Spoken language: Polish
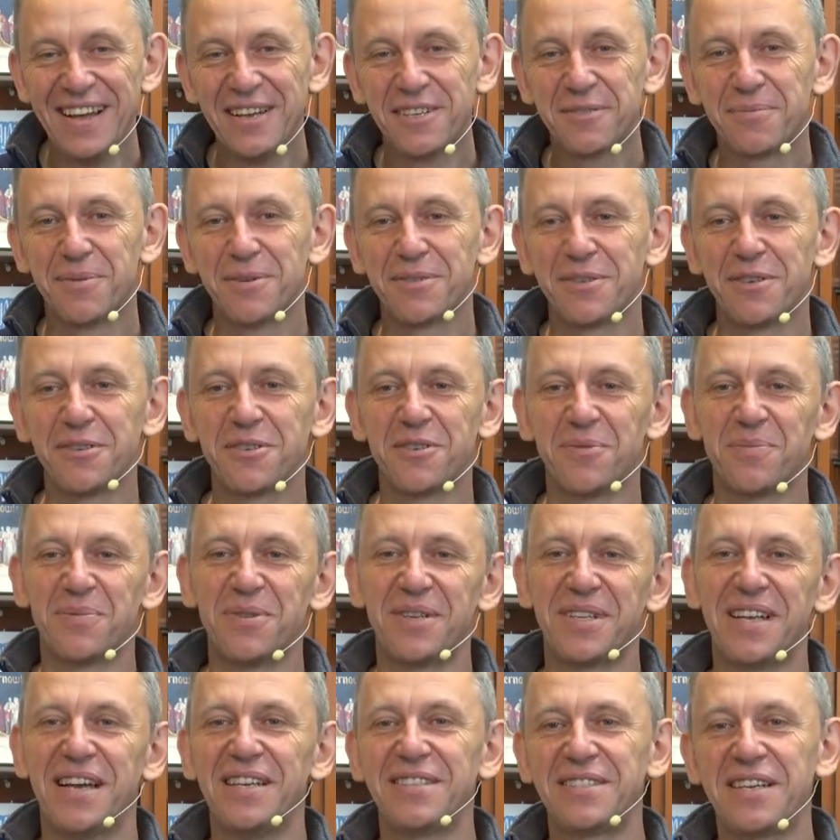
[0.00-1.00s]
Społeczeństwo
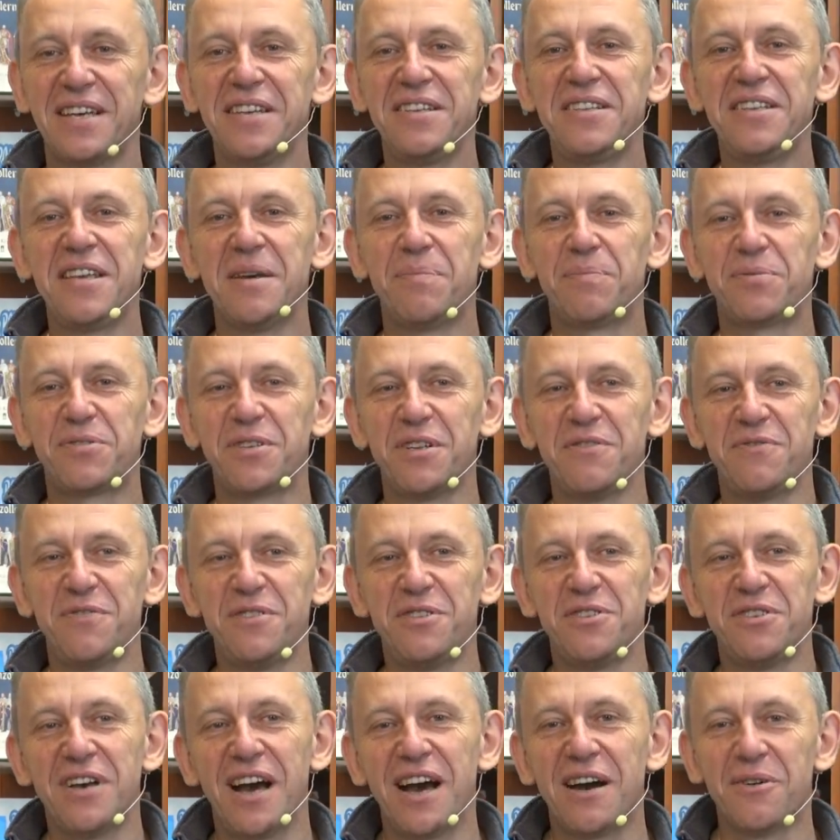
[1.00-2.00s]
purytańskie nie
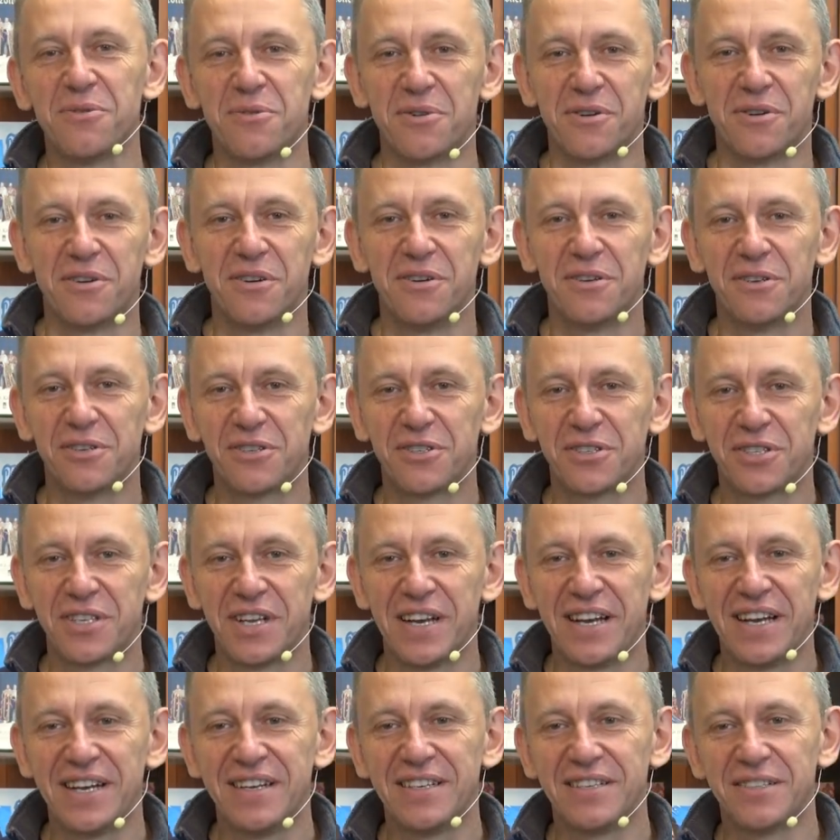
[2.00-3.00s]
przewidziało,
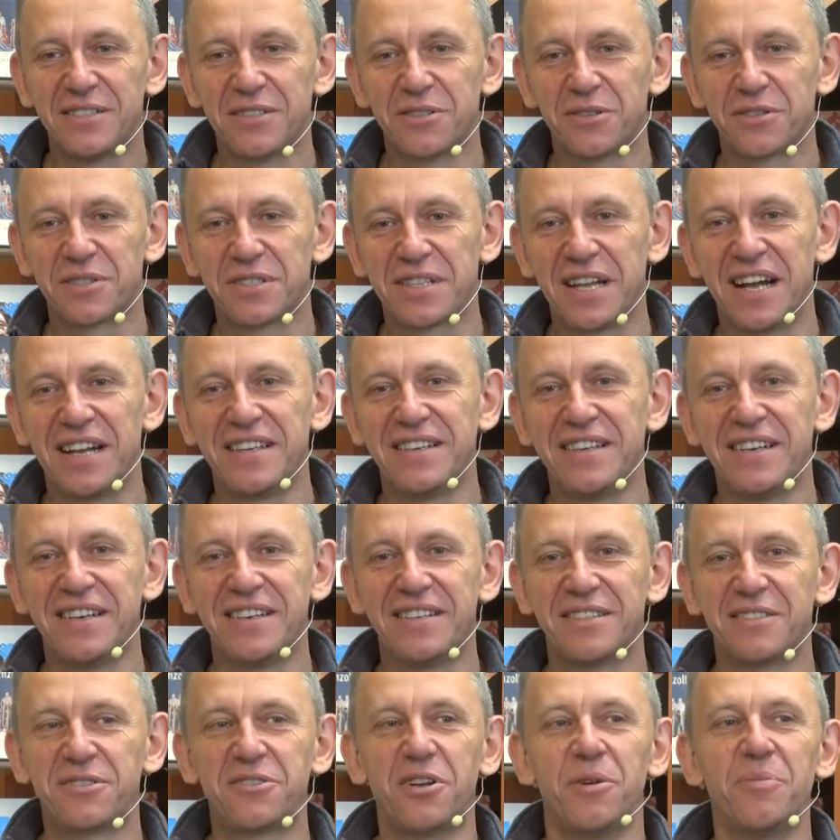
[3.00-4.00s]
że
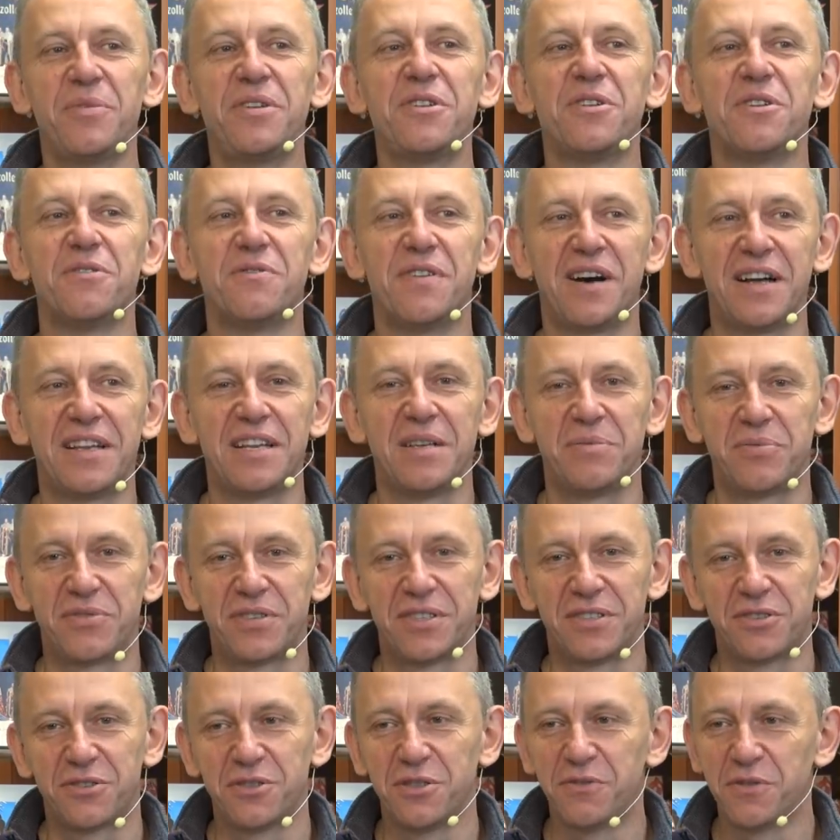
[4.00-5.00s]
zostanie zdominowane
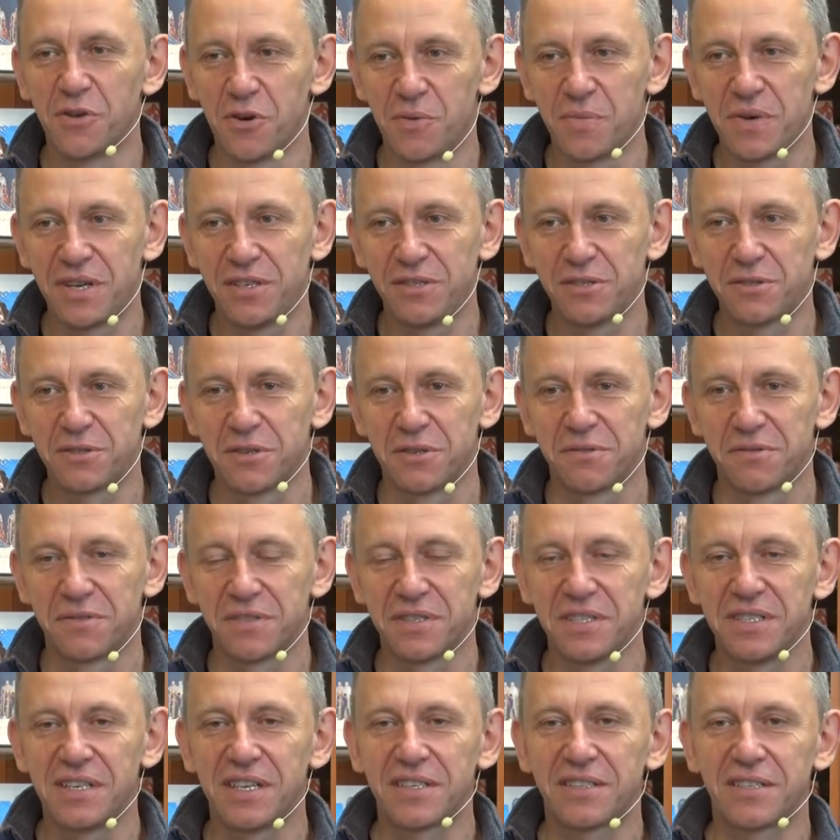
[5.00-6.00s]
przez żywioł
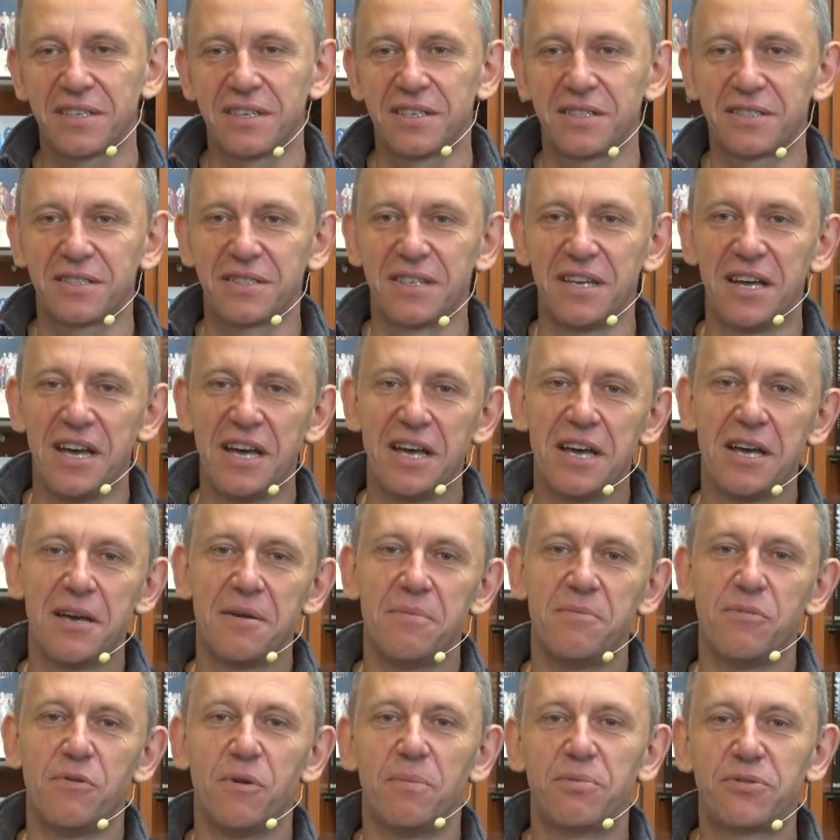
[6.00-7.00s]
miejscowy, natomiast
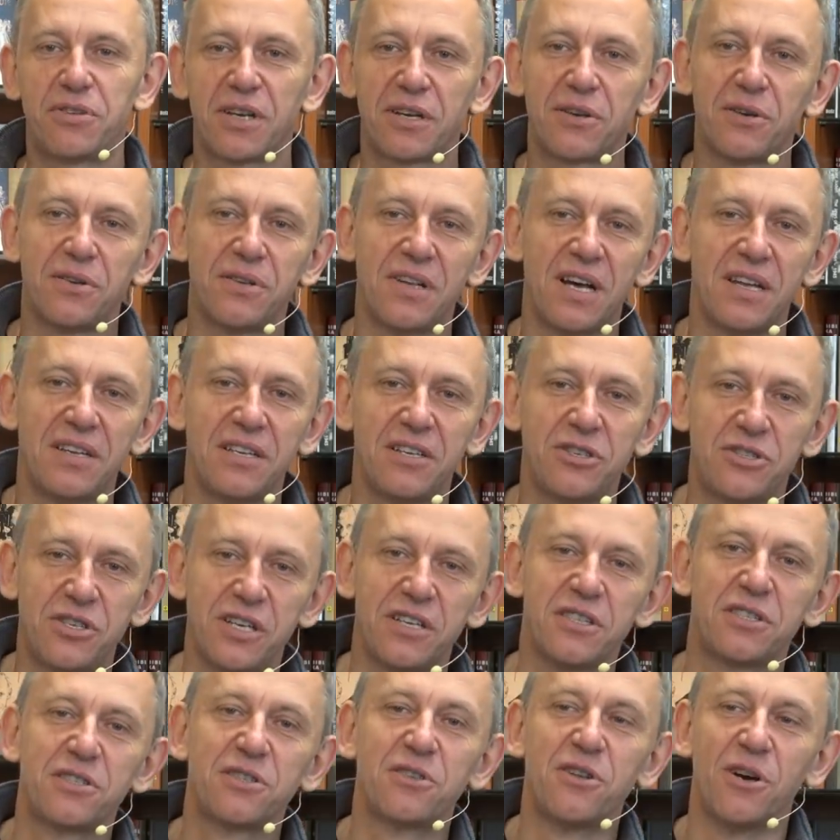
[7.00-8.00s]
było przekonane, że
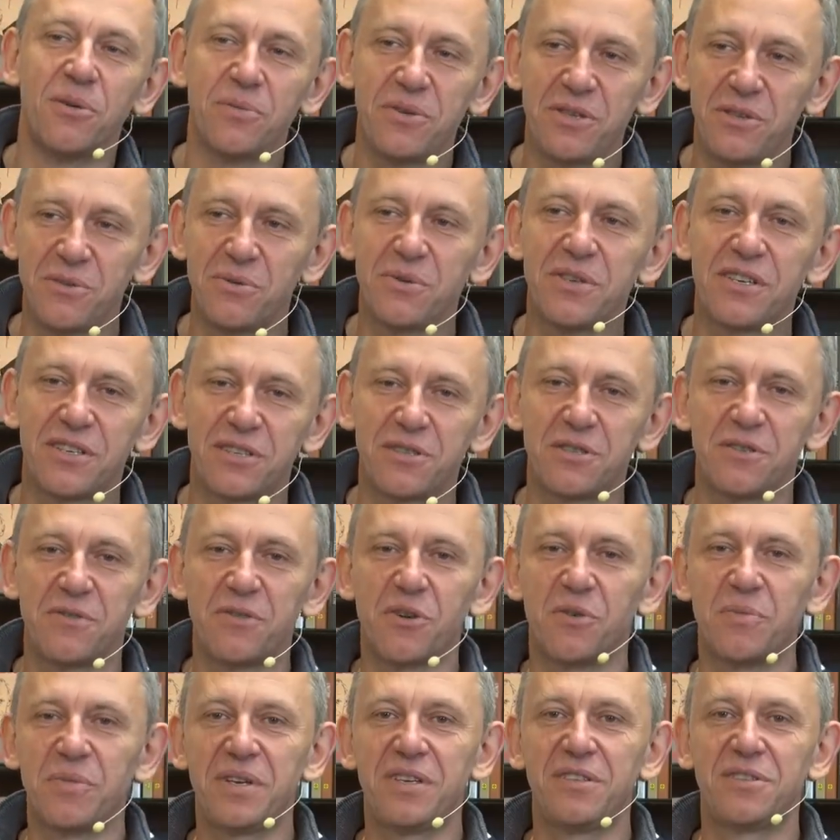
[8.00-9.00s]
zdominuje
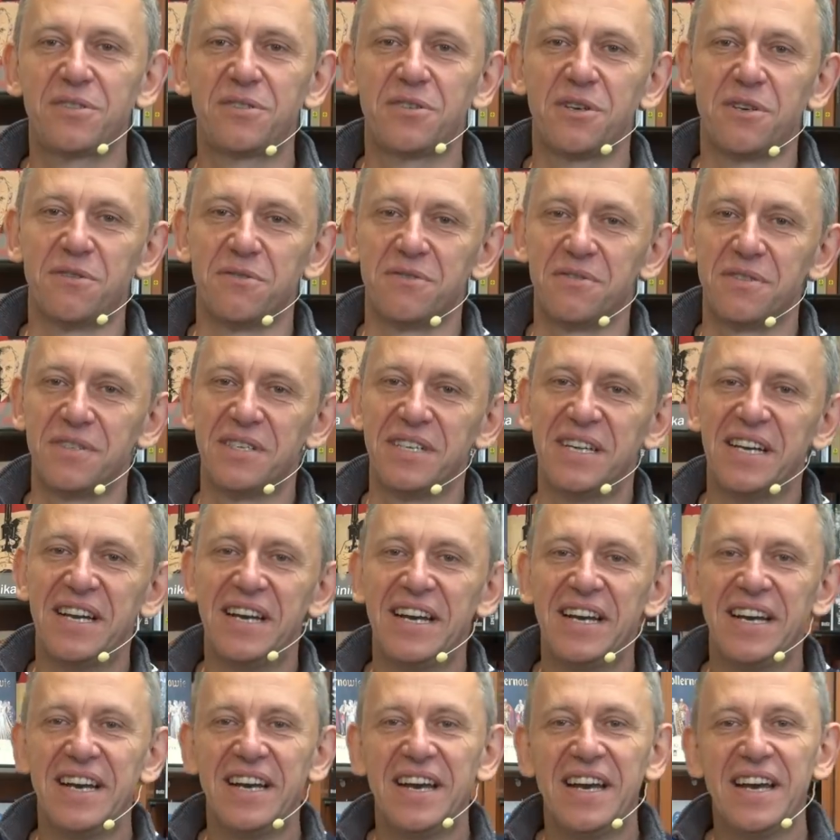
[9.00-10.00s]
żywioł miejscowy.
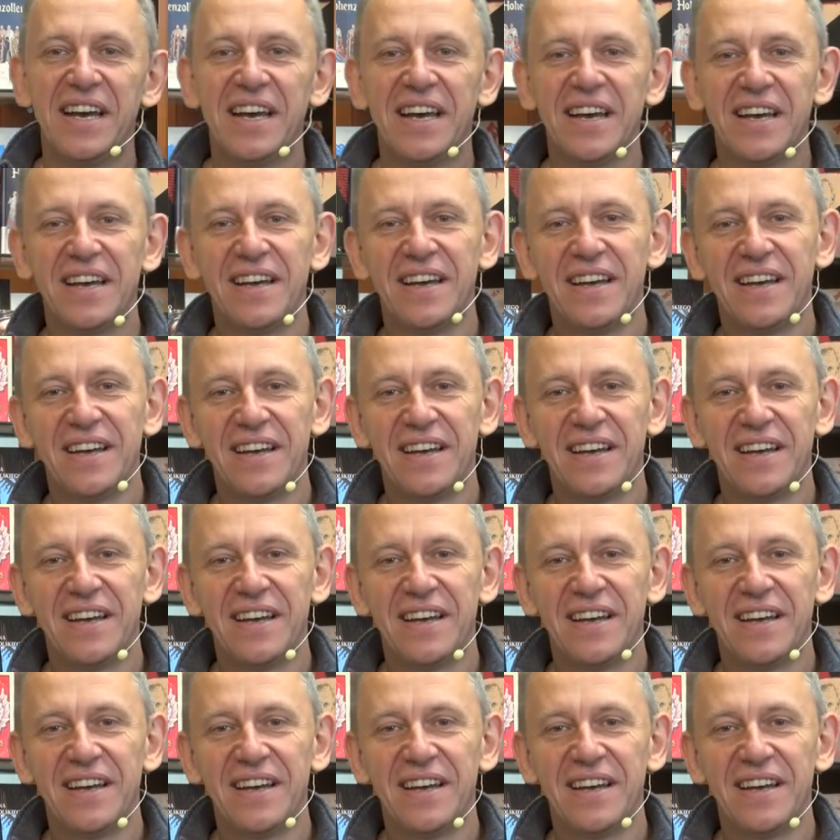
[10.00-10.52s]
E,